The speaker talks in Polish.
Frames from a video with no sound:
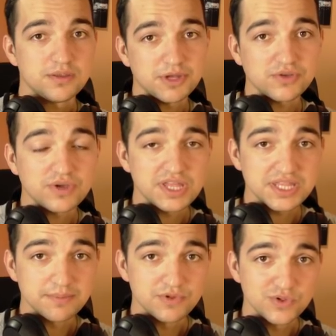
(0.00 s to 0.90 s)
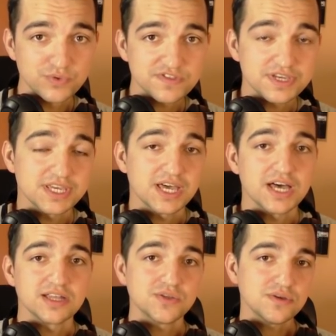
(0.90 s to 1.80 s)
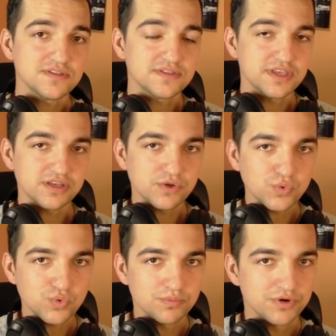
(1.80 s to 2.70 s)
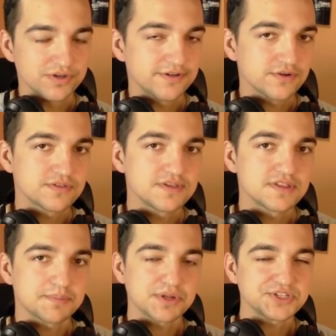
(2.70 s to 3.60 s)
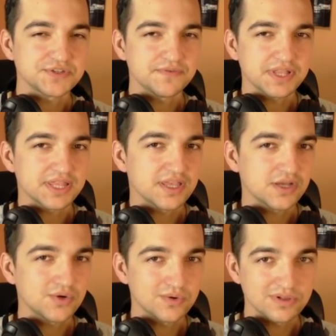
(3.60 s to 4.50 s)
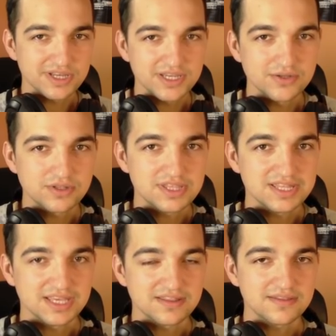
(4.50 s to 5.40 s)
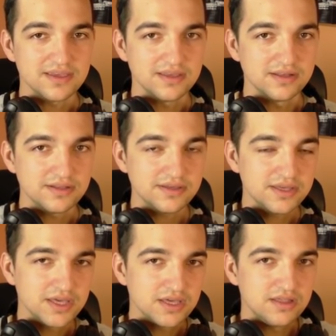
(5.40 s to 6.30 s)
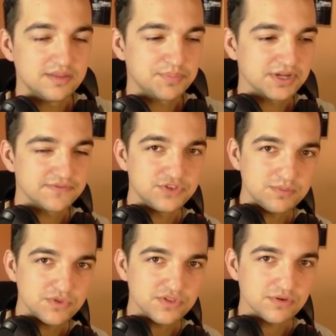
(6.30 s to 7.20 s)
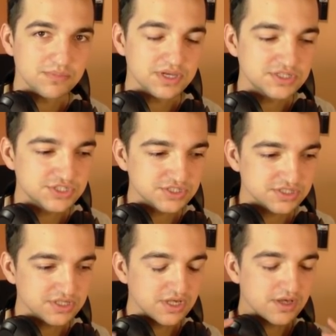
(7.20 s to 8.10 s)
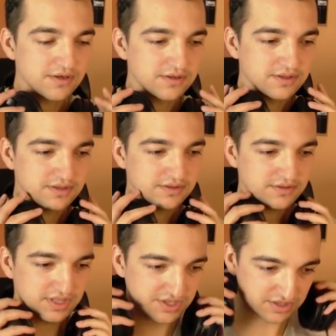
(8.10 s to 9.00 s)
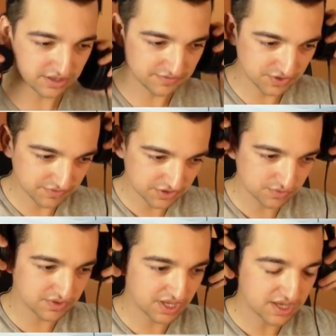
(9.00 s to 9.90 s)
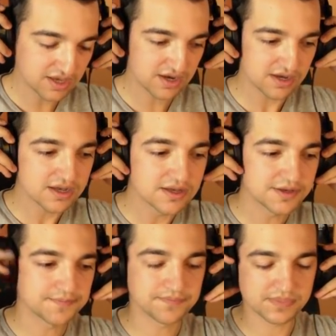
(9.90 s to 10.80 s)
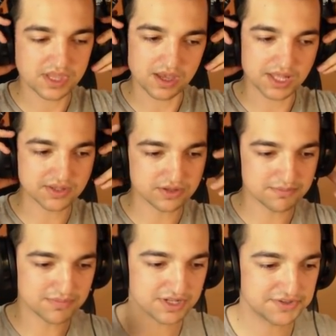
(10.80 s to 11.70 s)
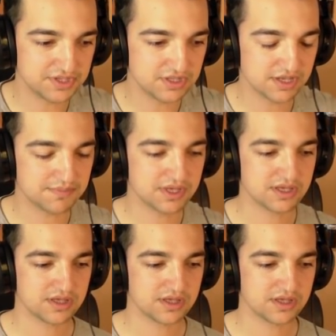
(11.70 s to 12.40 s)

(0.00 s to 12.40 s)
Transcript: Siemanko, jestem Lucek, a to jest The Crew, moi drodzy. Zapraszam was na kolejny odcinek z tej gry i sprawdzimy sobie, czy yy, da się driftować tutaj yy, Astonem Martinem